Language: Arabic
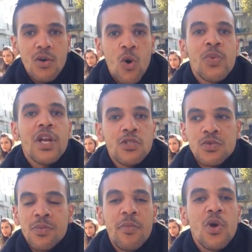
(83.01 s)

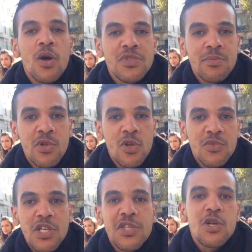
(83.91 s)
اوبيراسيون 750 مليون
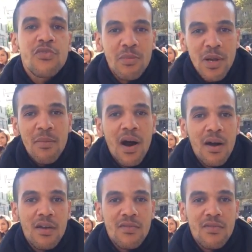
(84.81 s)
بدينا نديرو في ملمه